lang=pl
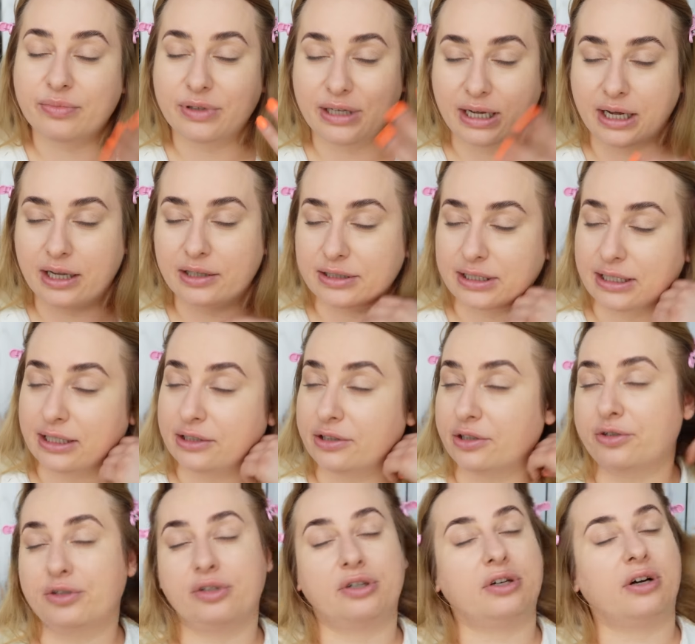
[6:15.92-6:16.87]
na cerę
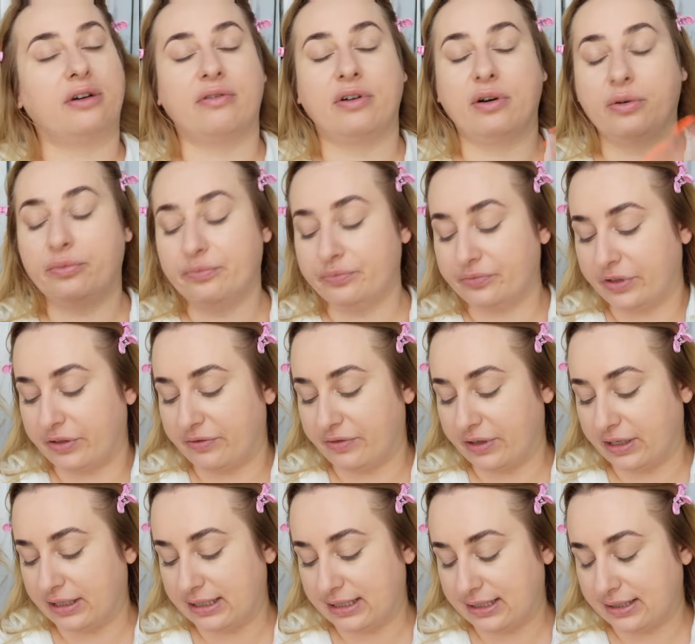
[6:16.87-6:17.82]
trądzikową,
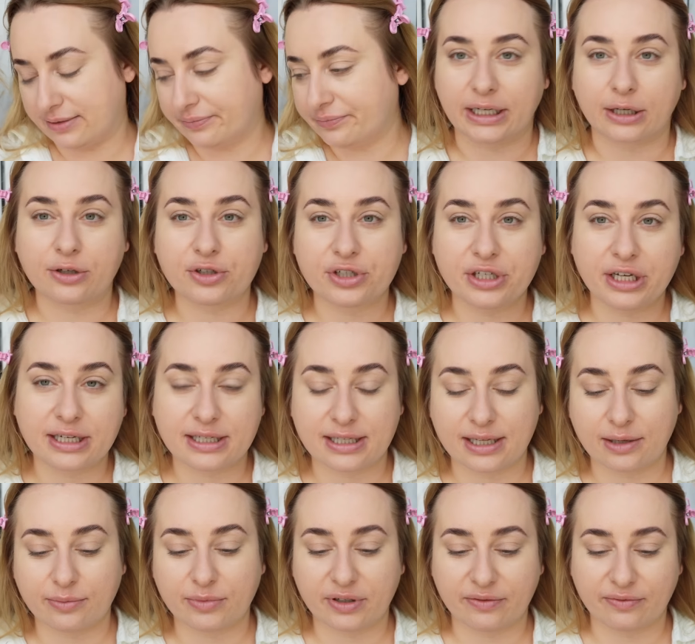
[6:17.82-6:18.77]
więc jakoś nie
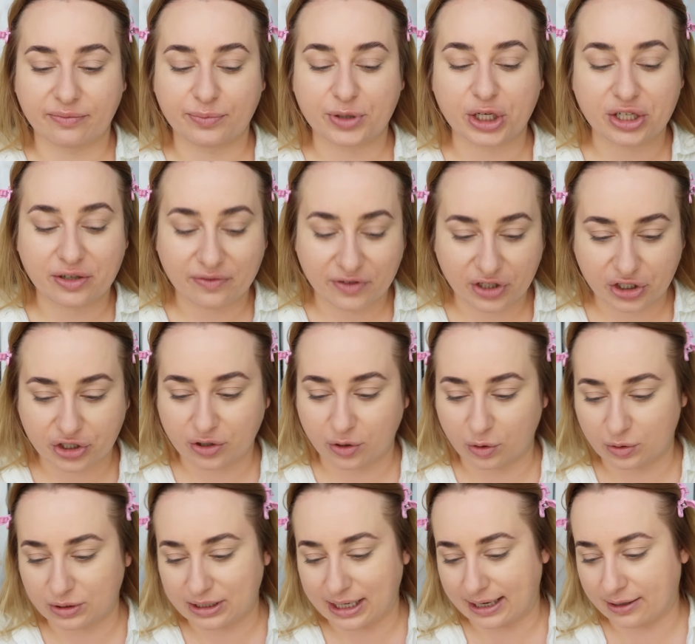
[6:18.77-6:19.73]
jestem
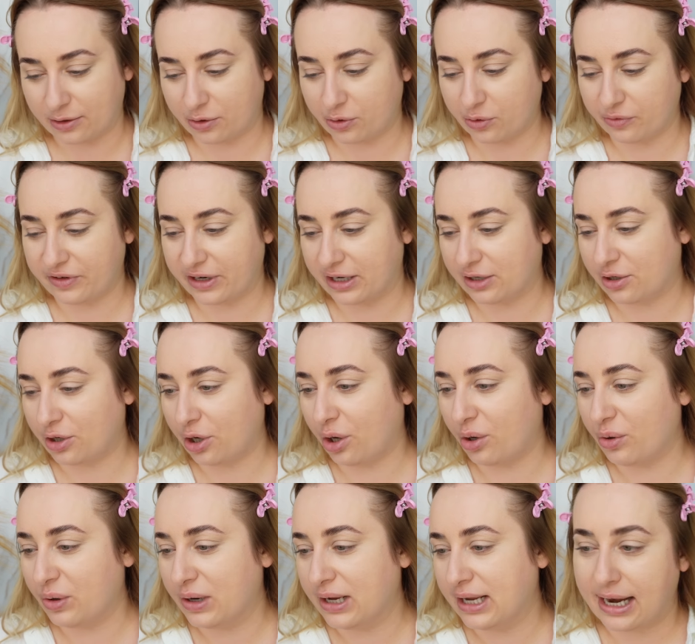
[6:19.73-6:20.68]
przeciwniczką talku
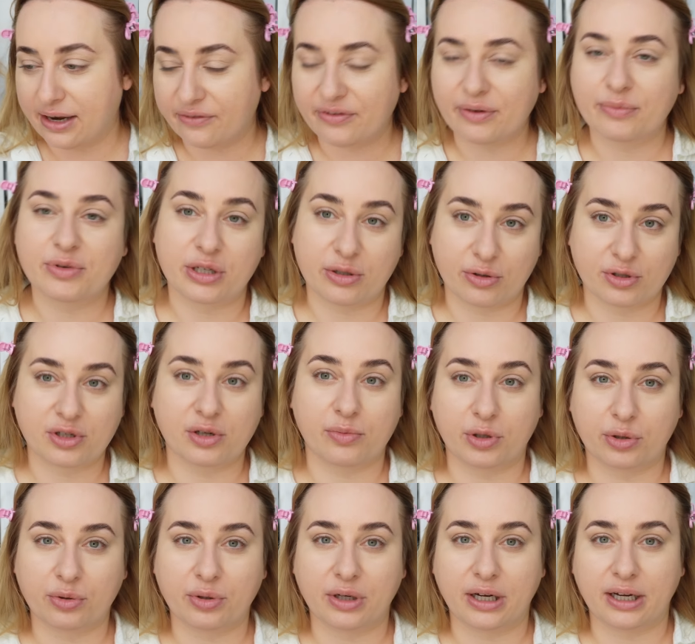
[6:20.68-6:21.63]
wielką, ale wiem, że są osoby,
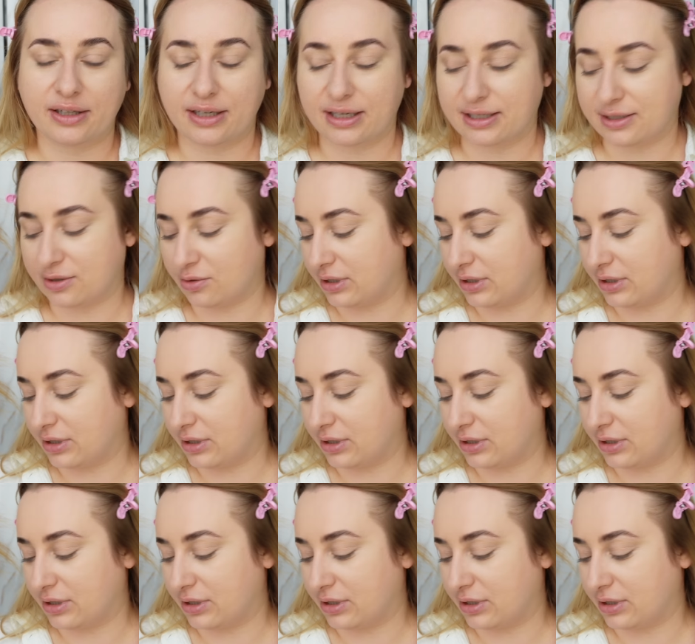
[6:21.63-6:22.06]
które nie chcą